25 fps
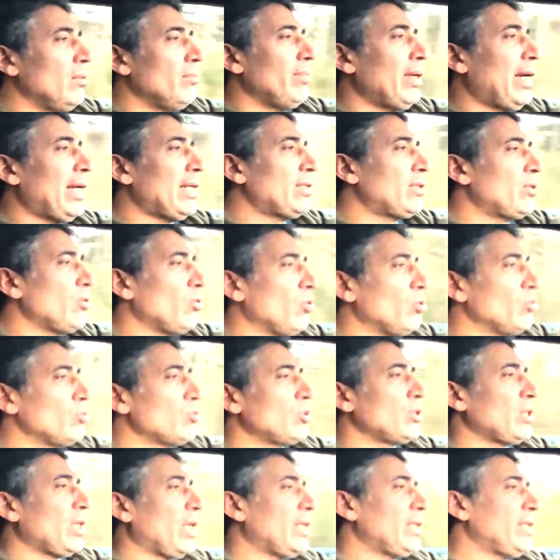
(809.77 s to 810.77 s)
Belki 10
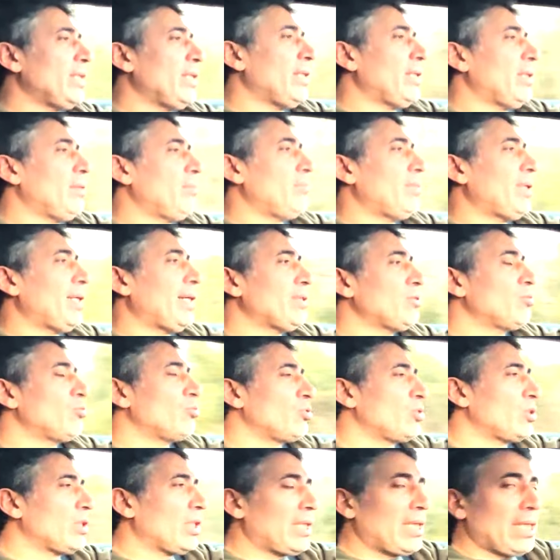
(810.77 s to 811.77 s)
saniye biraz
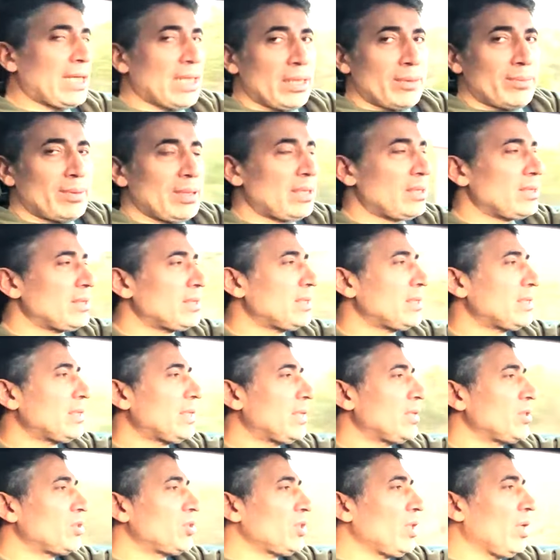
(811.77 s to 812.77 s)
yüksek gelebilir
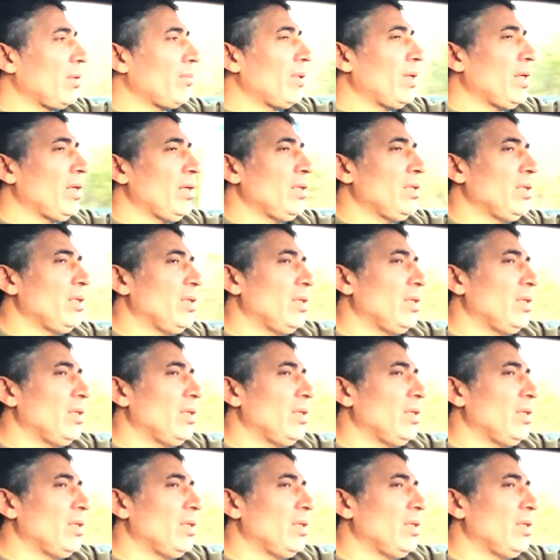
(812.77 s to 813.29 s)
sizler için ama